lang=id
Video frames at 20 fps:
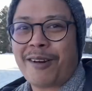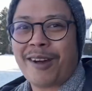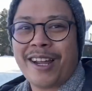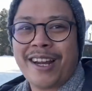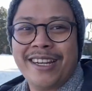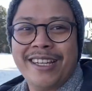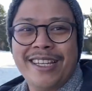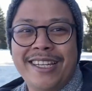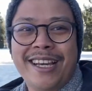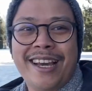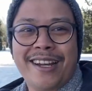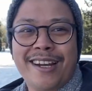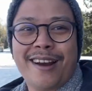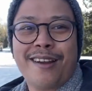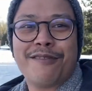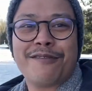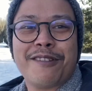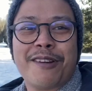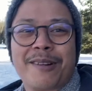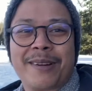kali ini adalah
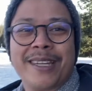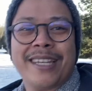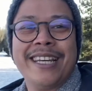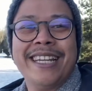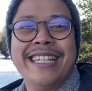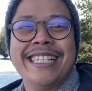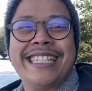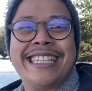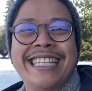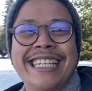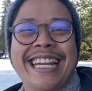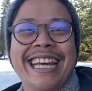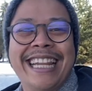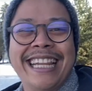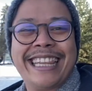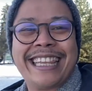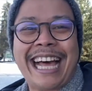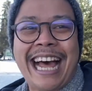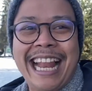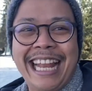vlog
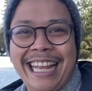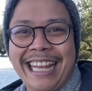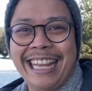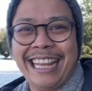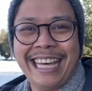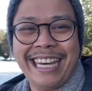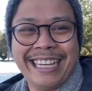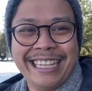insidental.